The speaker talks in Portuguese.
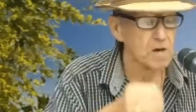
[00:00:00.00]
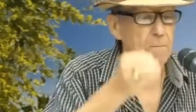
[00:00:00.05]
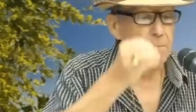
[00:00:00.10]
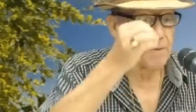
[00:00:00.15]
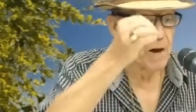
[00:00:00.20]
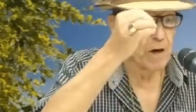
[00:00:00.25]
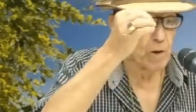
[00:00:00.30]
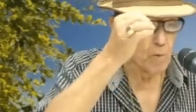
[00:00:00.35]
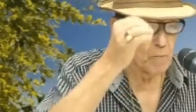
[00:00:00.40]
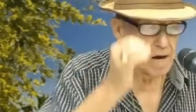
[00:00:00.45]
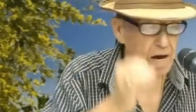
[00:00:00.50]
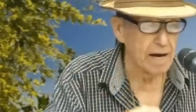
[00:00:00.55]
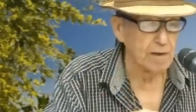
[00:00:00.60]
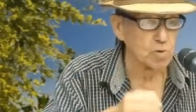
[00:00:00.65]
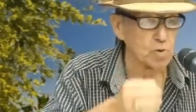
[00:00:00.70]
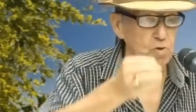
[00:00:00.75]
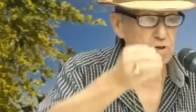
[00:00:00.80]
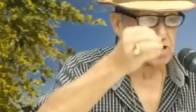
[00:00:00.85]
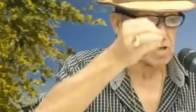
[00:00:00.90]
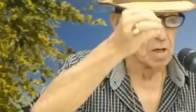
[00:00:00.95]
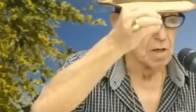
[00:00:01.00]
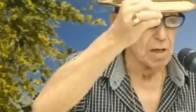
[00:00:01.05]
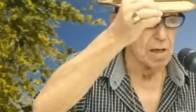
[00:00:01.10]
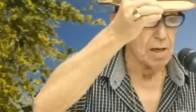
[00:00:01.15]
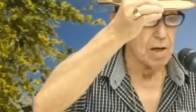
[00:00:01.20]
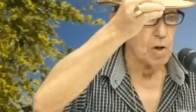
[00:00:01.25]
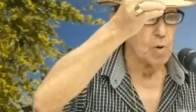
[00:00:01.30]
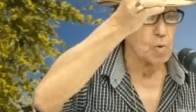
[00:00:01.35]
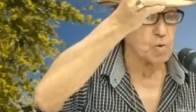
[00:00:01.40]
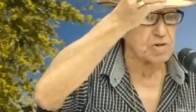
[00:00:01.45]
menos o
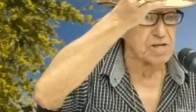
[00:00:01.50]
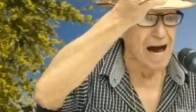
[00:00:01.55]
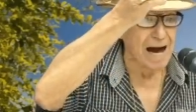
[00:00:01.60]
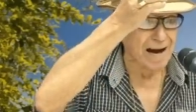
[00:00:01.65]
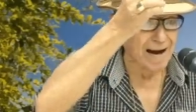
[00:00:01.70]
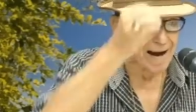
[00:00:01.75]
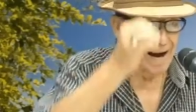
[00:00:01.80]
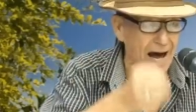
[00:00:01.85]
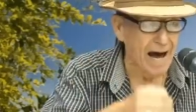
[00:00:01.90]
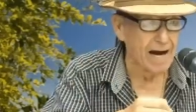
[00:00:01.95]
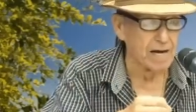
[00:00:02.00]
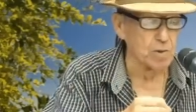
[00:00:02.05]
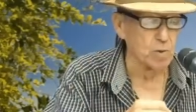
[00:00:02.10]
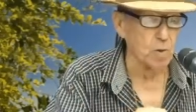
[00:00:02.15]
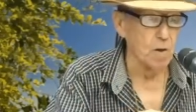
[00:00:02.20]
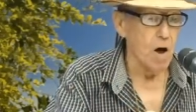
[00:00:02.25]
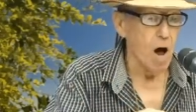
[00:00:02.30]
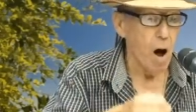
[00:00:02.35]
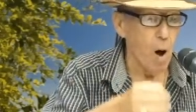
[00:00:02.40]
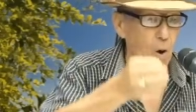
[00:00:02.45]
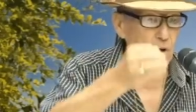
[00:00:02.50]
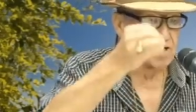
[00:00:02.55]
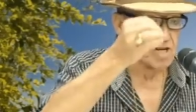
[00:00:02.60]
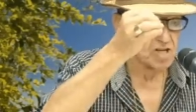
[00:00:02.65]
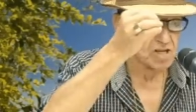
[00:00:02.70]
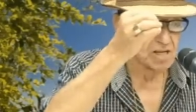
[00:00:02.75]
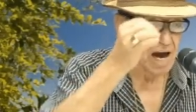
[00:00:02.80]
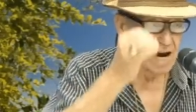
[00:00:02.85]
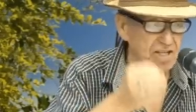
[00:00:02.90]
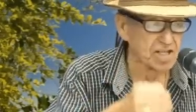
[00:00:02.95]
sacrário, onde está
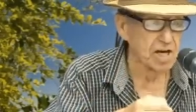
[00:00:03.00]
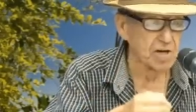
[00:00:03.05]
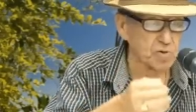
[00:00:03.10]
Jesus,